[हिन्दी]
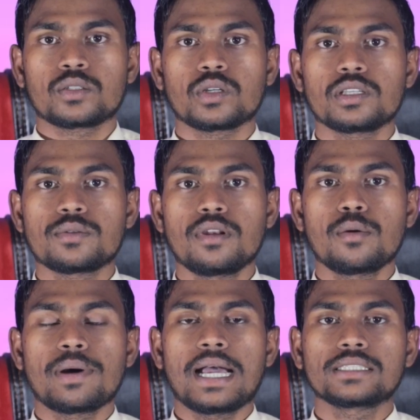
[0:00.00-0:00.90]
तो so, इसमें
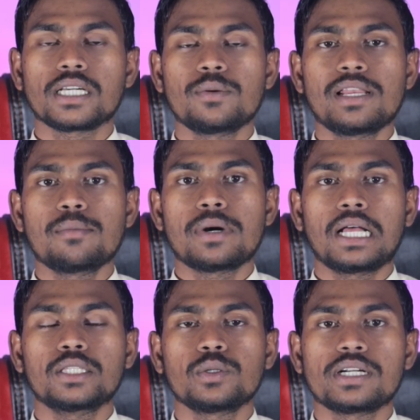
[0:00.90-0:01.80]
लोग बात करने वाले
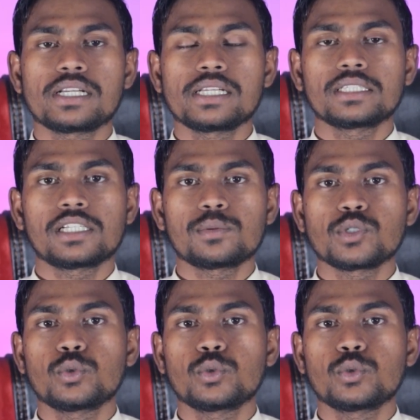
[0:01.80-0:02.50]
मालदीव कंट्री की तरफ से